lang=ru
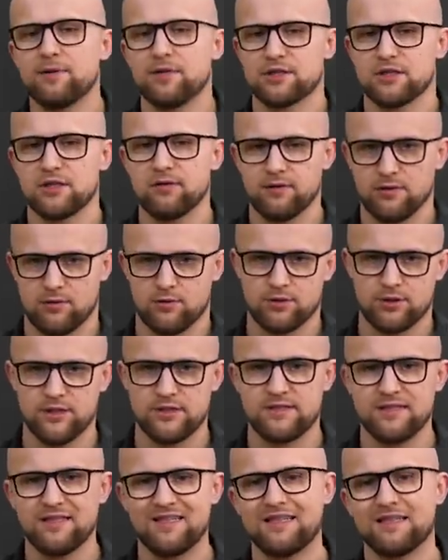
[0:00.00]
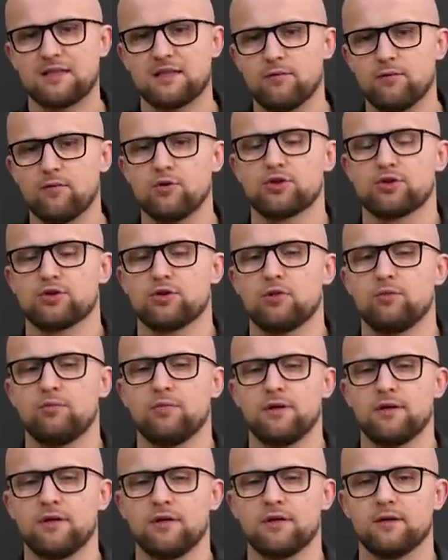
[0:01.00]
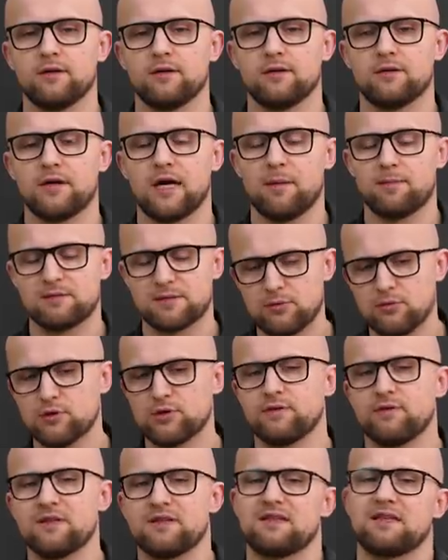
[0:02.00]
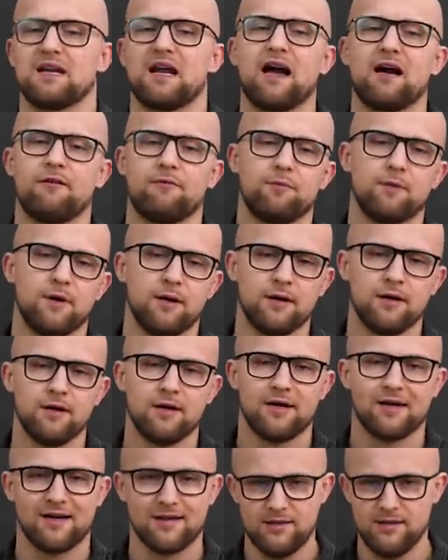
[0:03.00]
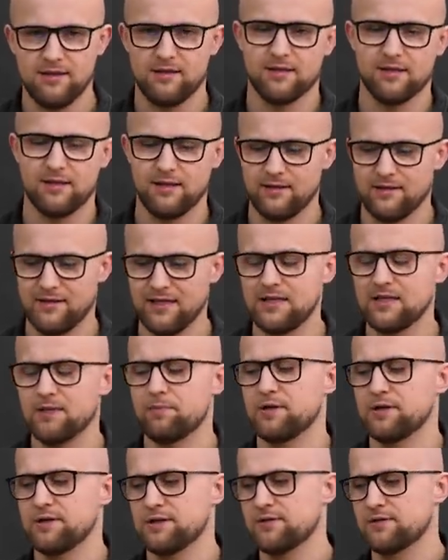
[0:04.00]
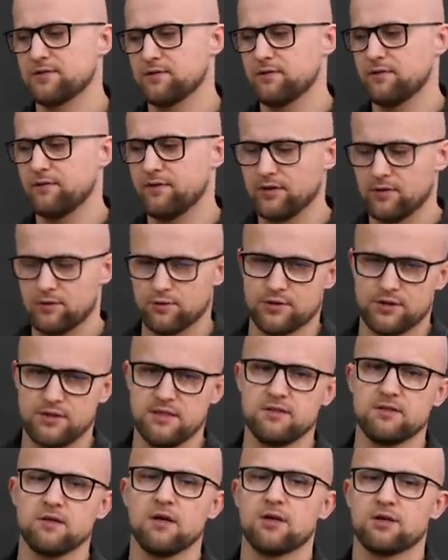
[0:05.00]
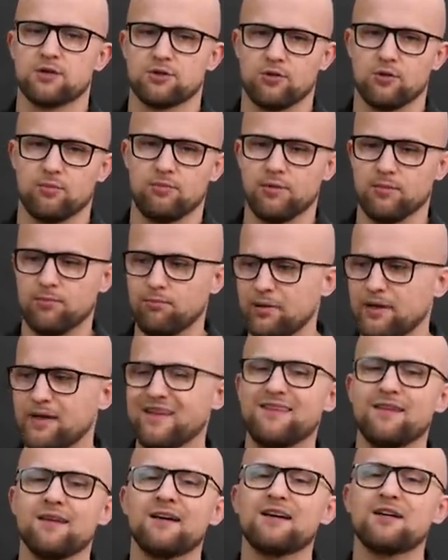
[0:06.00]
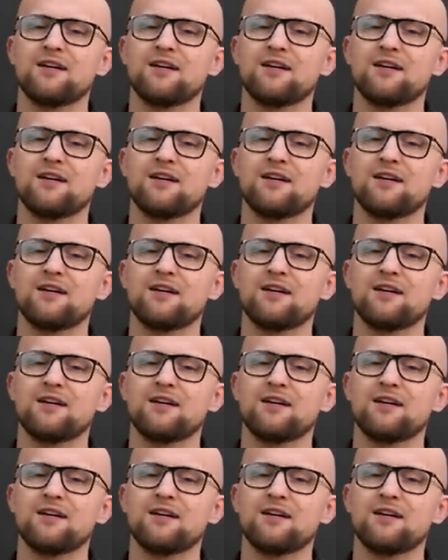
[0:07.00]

пришли в эту жизнь не для того, чтобы обслуживать травмы родителей. Дети пришли в эту жизнь, чтобы быть